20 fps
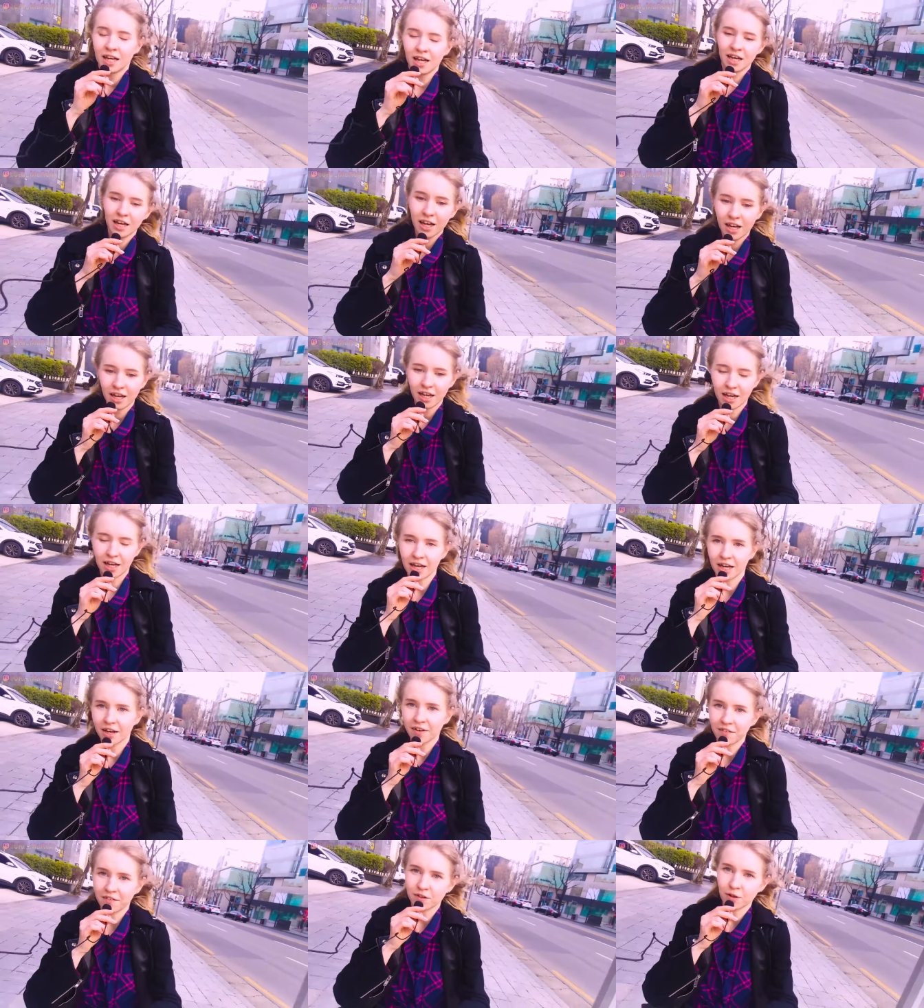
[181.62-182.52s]

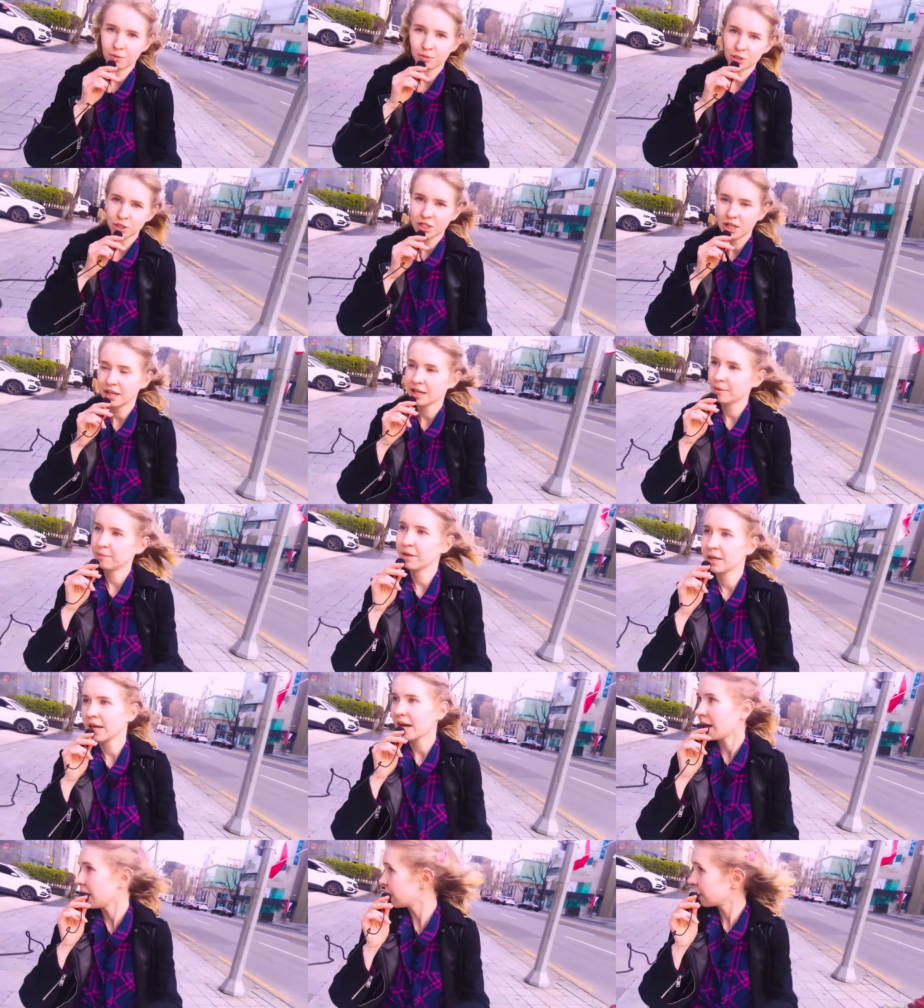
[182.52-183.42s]
А, в том числе и
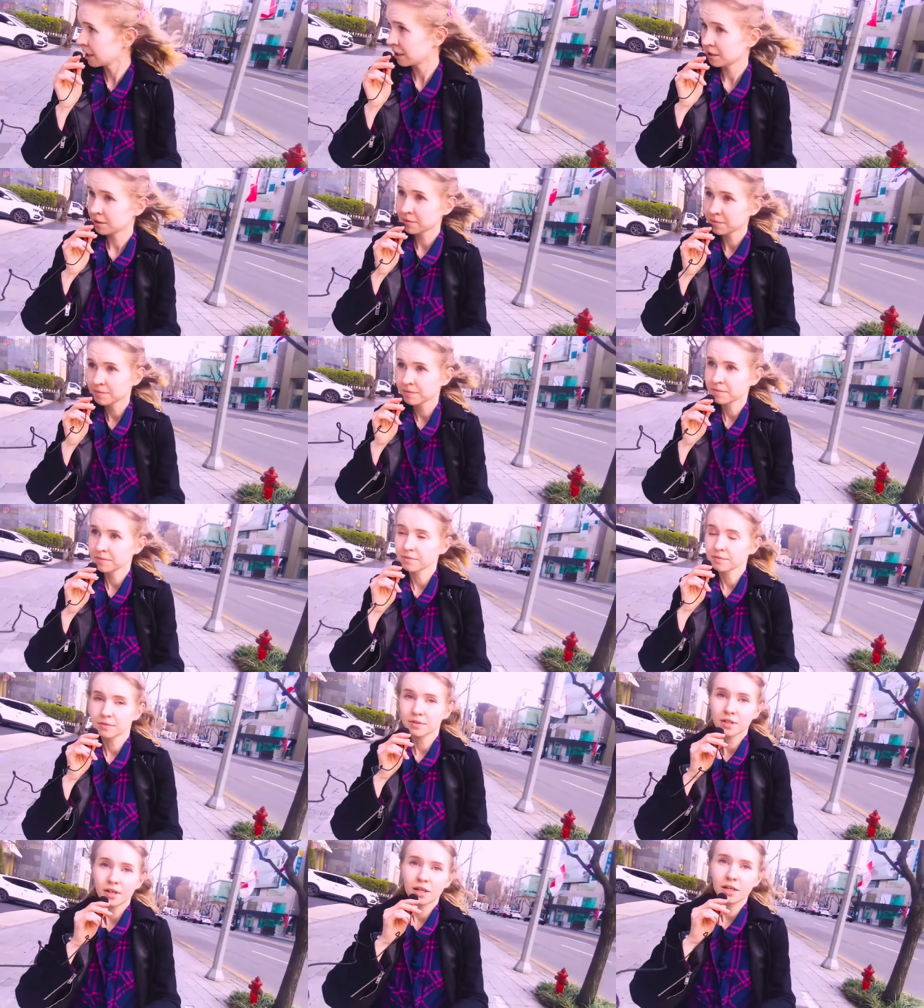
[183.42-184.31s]
меня.
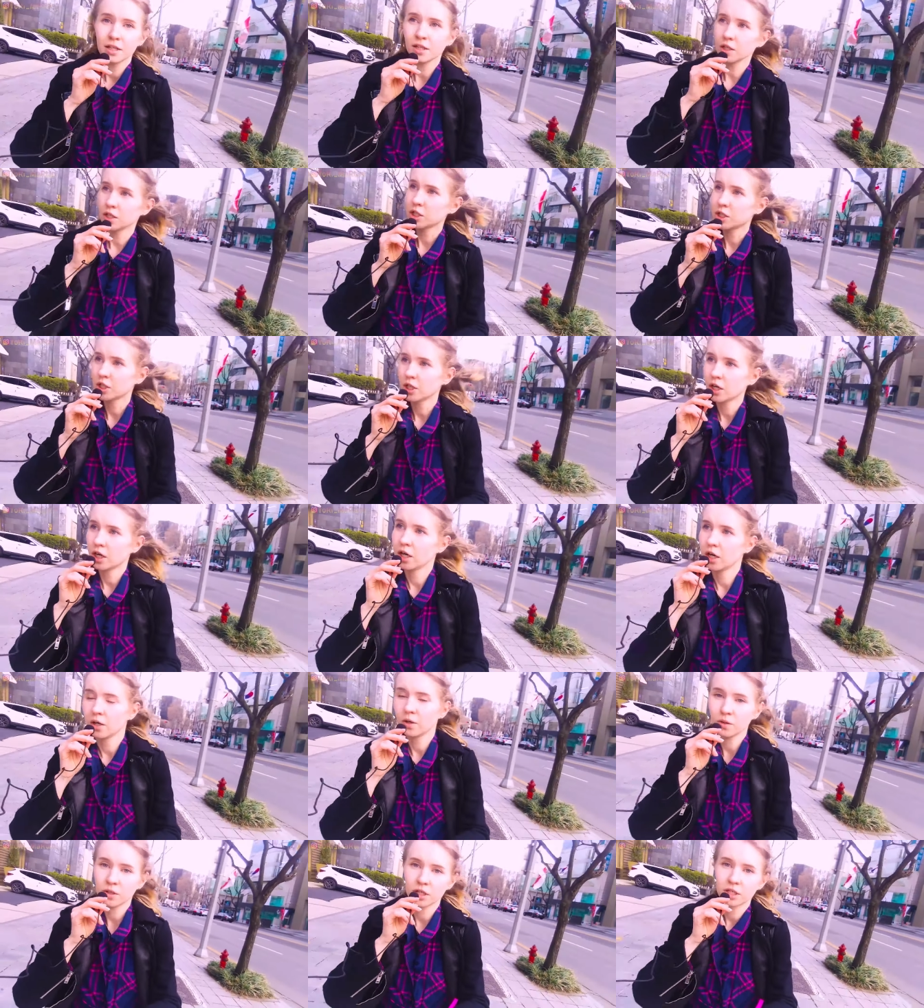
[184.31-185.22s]
Ну, а что
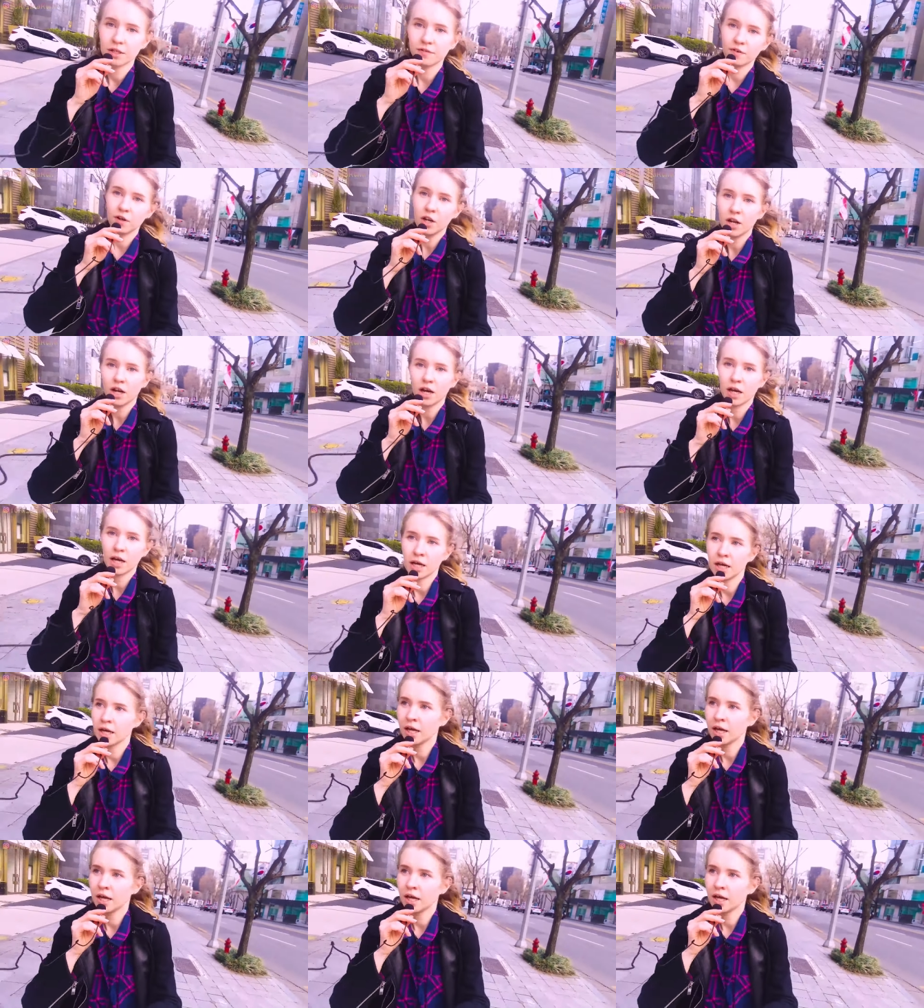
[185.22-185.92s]
у них довольно